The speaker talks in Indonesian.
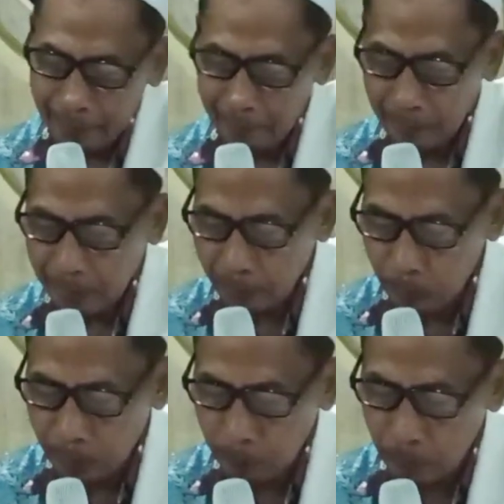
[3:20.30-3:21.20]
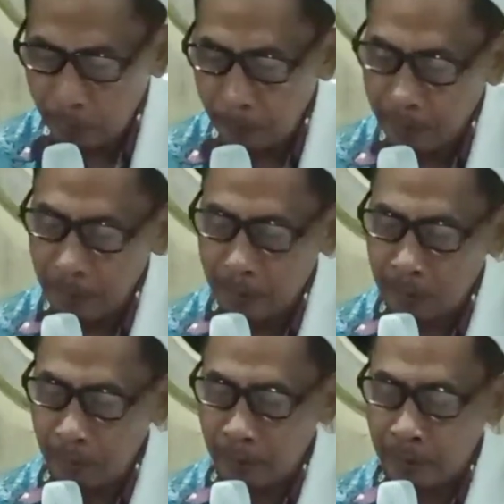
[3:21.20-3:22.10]
Wong sepuh-sepuh nopo
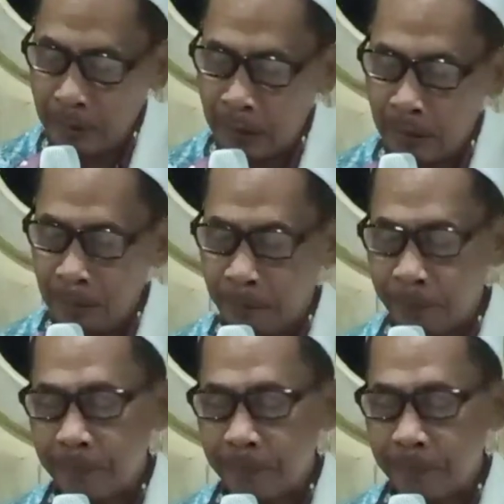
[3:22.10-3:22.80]
ngetas wako Channel